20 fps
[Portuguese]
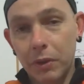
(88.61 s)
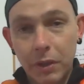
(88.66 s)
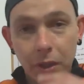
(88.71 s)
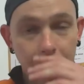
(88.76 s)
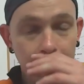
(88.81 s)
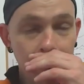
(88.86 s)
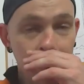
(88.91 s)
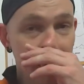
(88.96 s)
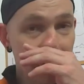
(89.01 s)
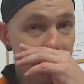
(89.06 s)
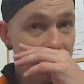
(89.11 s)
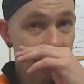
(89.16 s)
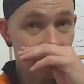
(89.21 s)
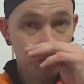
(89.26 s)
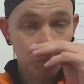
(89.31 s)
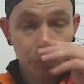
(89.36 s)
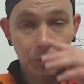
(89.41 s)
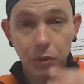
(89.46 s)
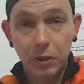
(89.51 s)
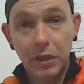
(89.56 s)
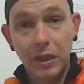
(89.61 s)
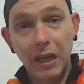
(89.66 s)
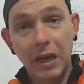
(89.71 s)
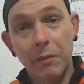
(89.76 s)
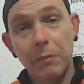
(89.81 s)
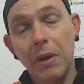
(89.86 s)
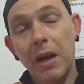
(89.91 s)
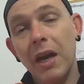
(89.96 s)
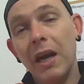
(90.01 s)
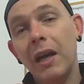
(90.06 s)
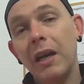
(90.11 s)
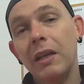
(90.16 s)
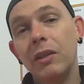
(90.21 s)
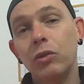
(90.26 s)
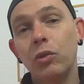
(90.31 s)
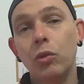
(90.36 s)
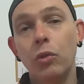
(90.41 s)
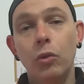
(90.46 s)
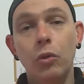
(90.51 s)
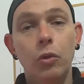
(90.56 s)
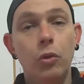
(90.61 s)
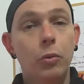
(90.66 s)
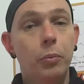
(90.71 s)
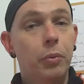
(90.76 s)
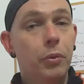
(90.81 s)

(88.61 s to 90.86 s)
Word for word: trilhas, por gramado,